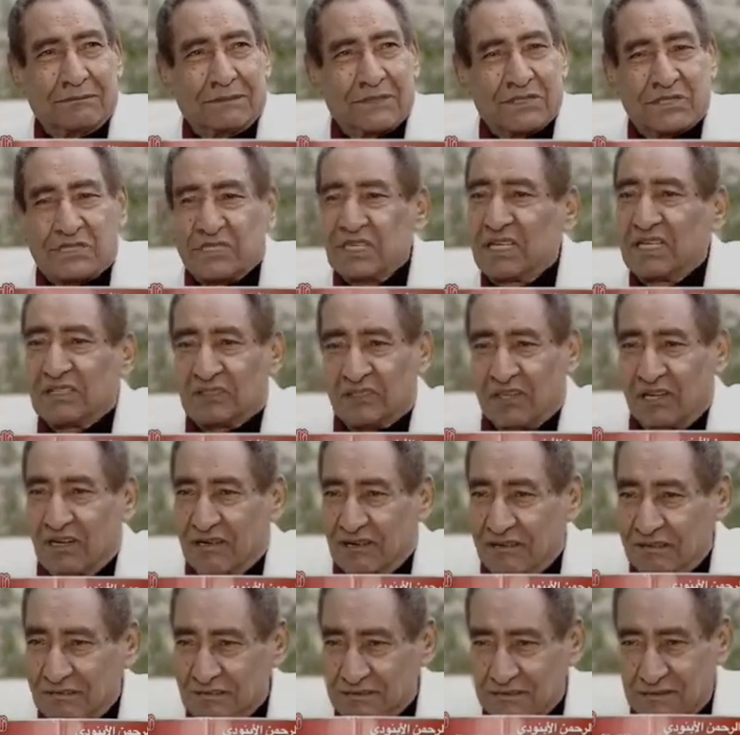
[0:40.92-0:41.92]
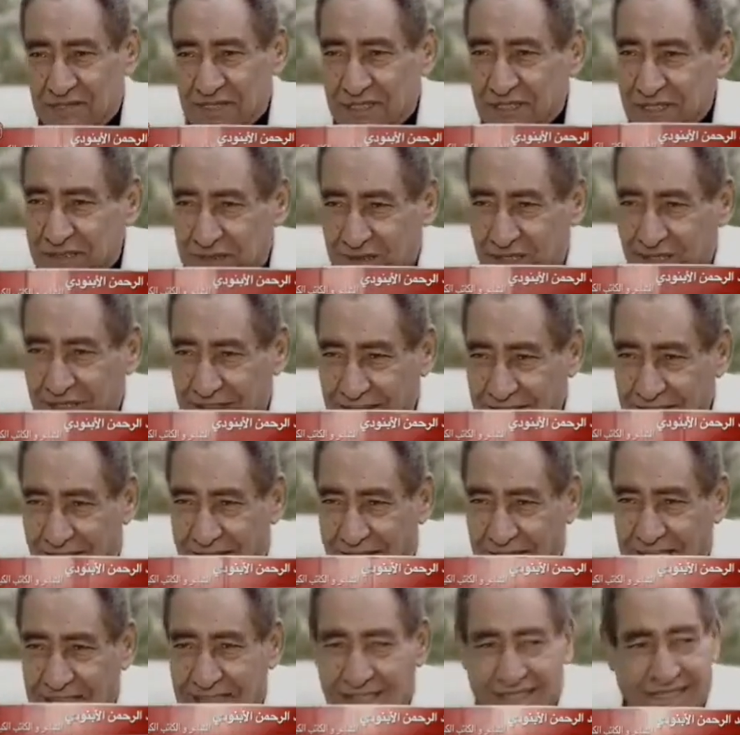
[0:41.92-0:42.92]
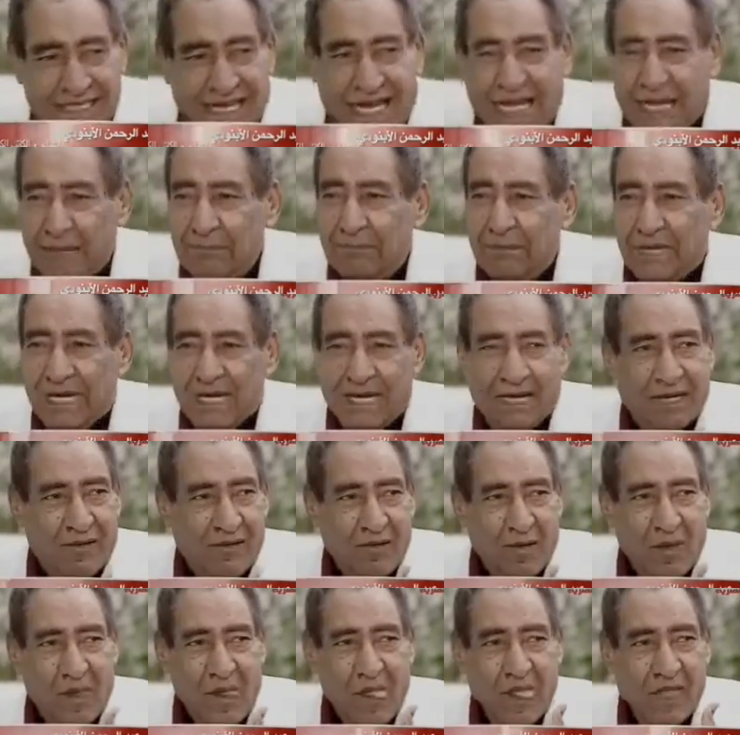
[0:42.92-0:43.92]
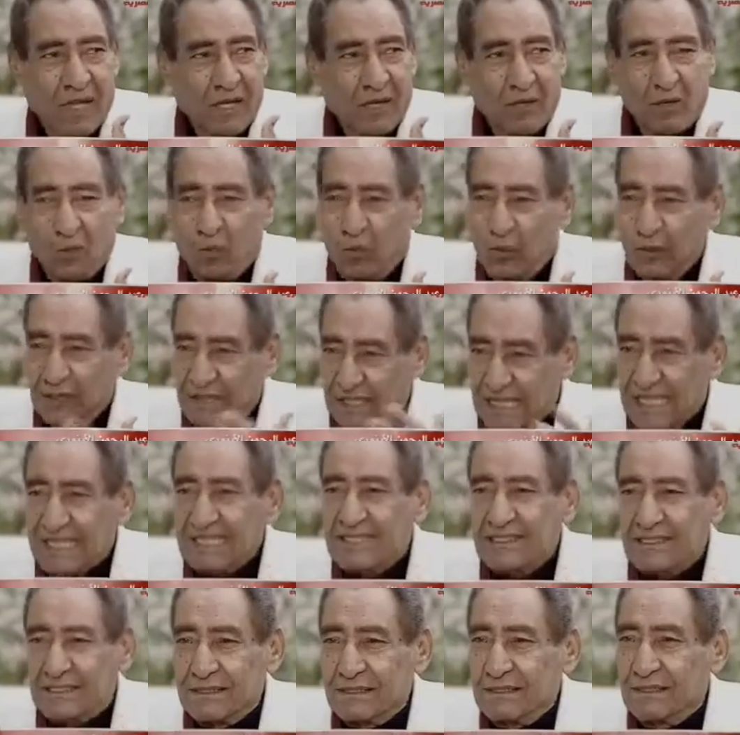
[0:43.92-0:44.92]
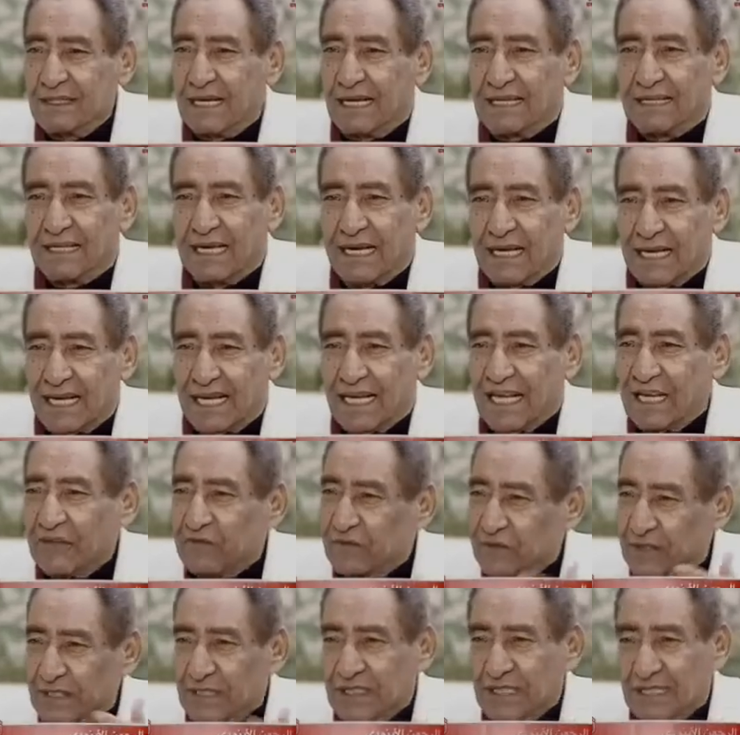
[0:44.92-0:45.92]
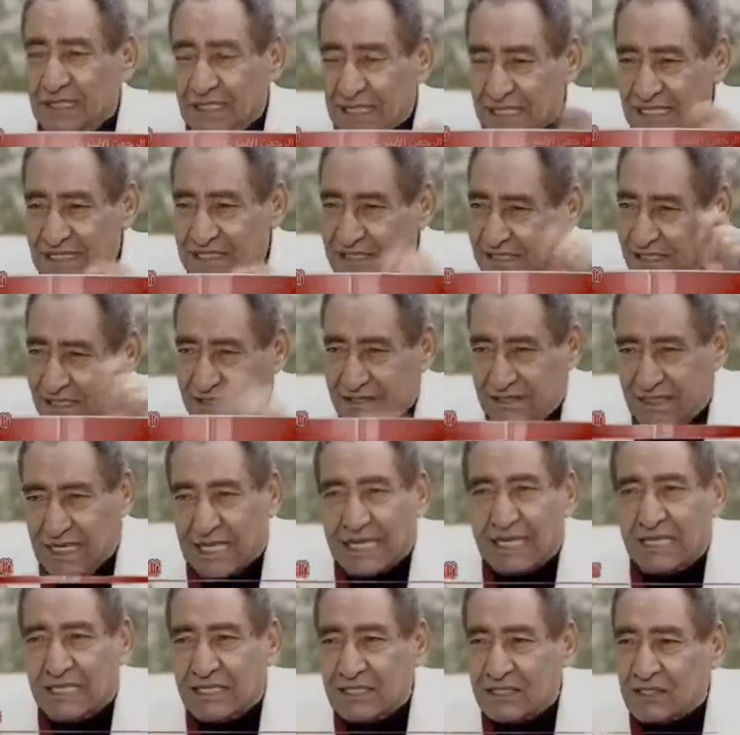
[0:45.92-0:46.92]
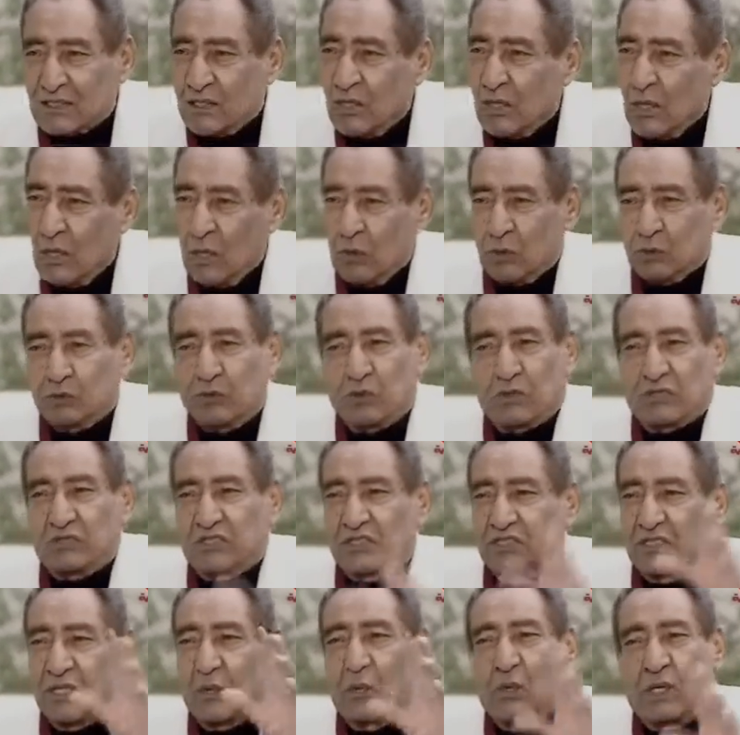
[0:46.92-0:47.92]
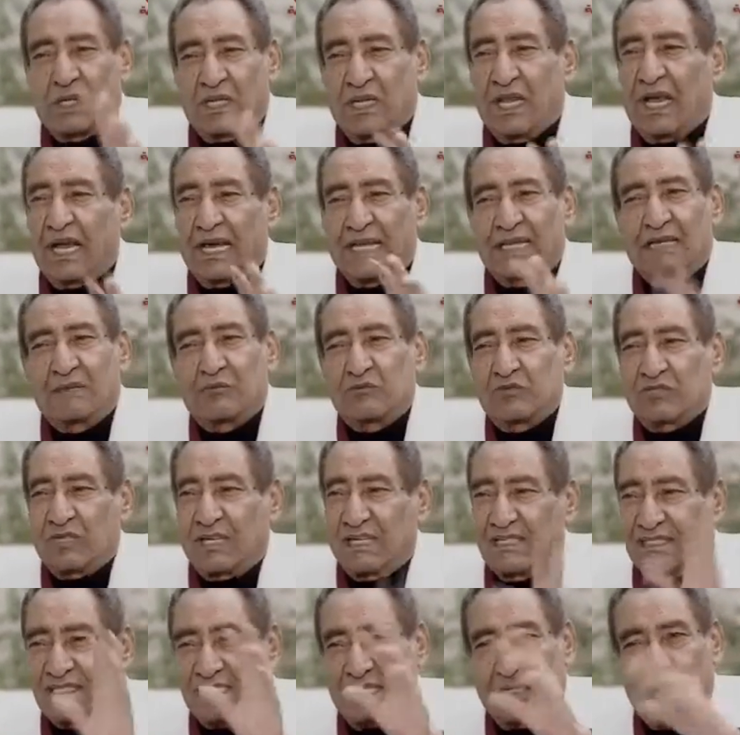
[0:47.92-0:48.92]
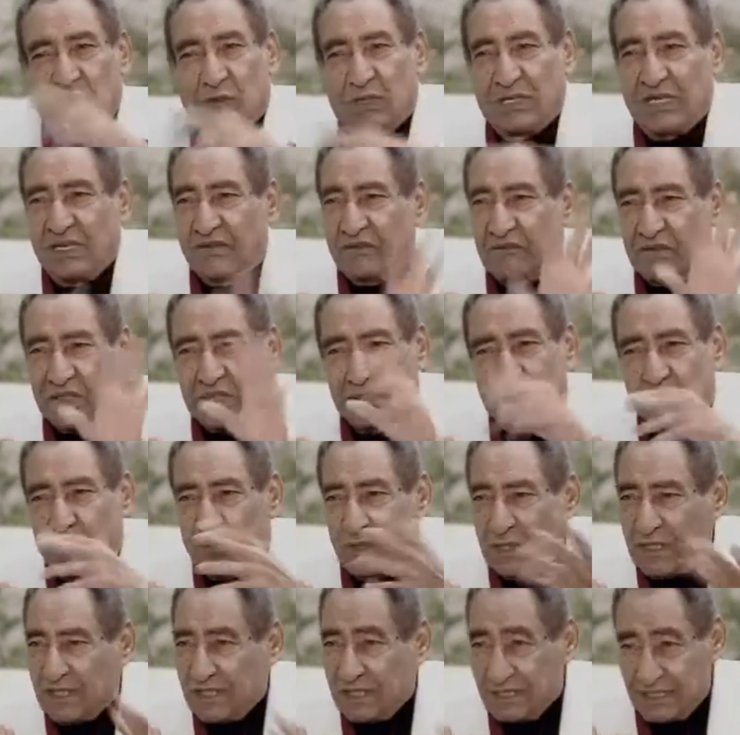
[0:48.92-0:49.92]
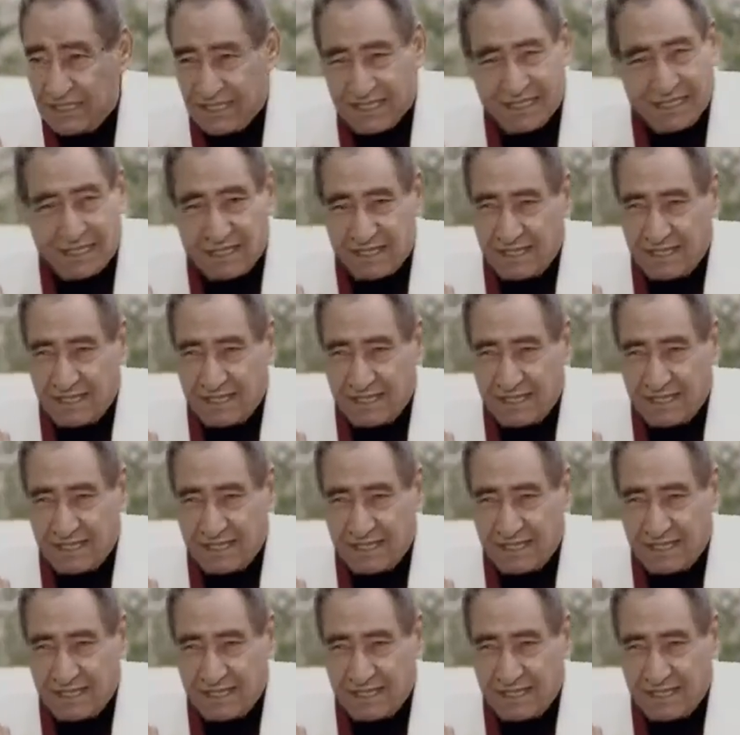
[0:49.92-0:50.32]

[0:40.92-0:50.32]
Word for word: زيطه آه زيطه يعني زحمه والناس يعني اخاف ان الناس تنتكس وتروح تدور لها على مسلسل ولا فيلم ولا إيه.